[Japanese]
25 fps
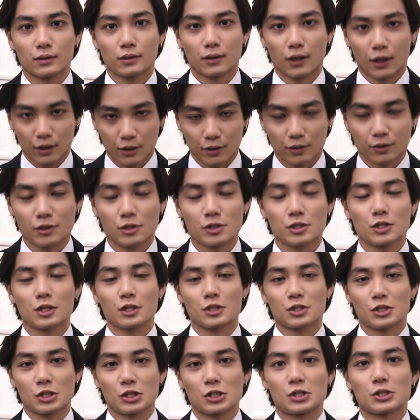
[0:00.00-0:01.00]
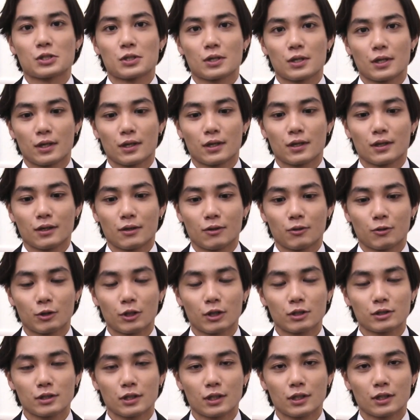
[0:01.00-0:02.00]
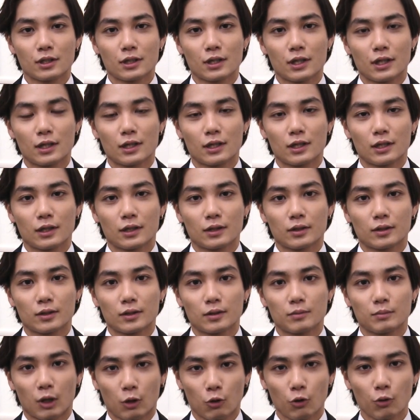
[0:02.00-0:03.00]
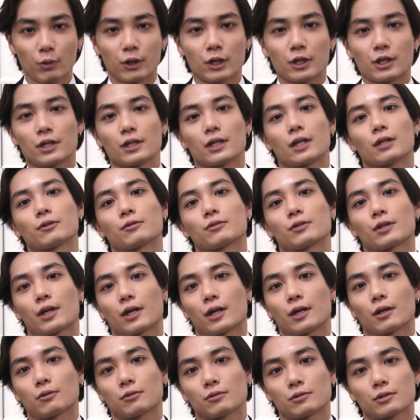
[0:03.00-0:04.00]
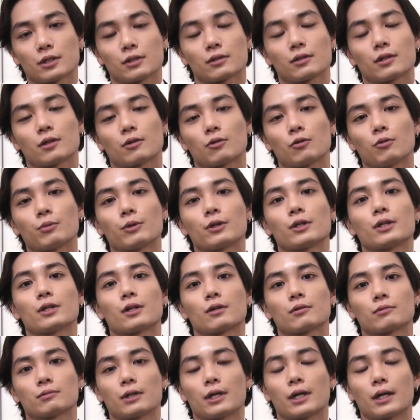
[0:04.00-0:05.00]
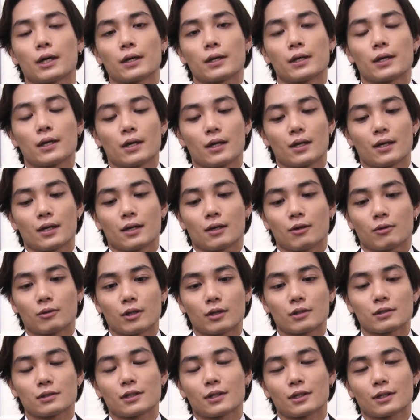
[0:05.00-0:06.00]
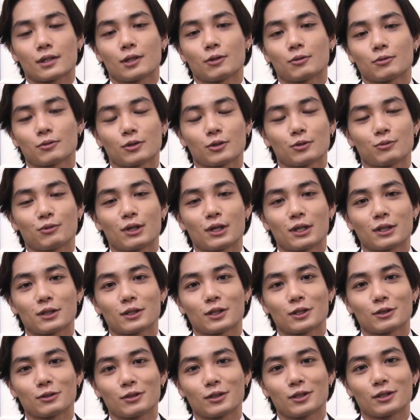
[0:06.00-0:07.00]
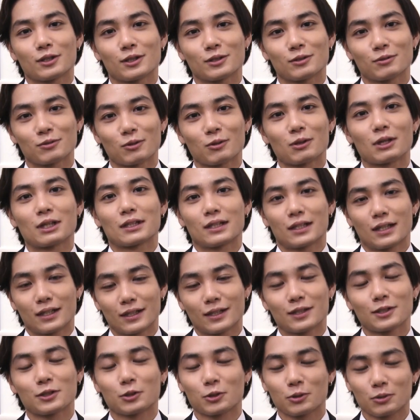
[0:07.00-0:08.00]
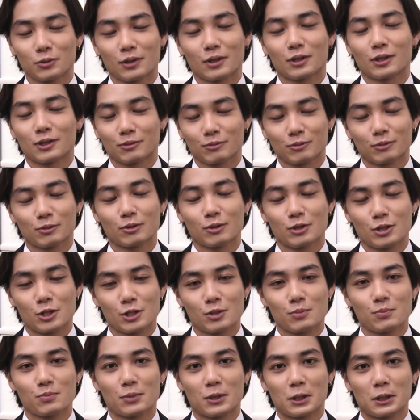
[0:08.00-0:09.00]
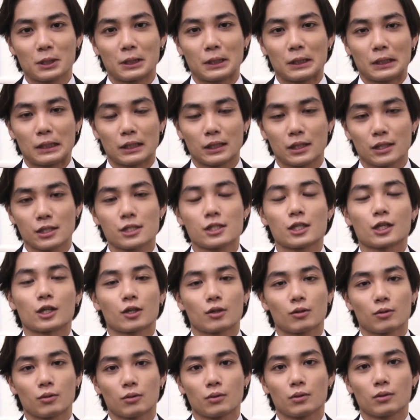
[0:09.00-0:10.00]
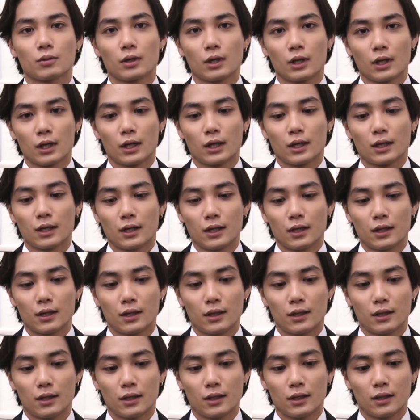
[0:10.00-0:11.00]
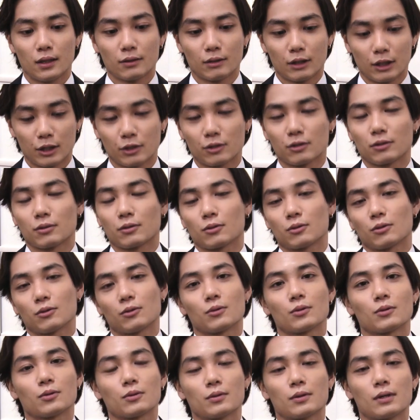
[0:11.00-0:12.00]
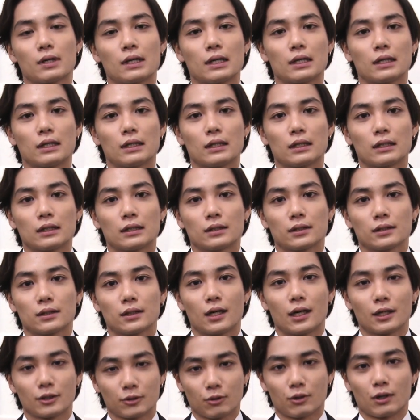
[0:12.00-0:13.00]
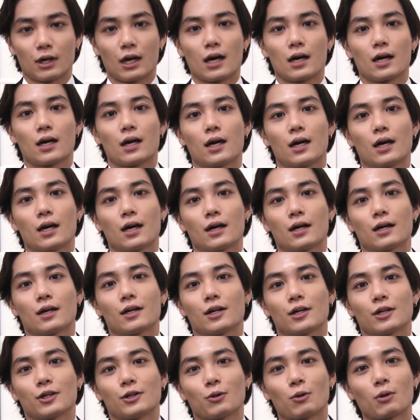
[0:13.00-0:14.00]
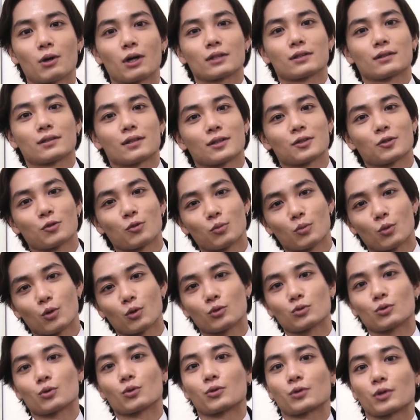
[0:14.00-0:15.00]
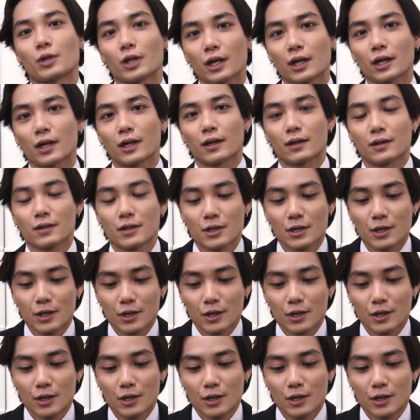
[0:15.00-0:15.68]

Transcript: 大変でしたしお客さんが、まあ、コメディなのでこの作品はコメディなんでお客さんが本当に笑ってくれるのかなっていうのは本当に心配でしたけど、えー、割とこう、反応が良かったと思うので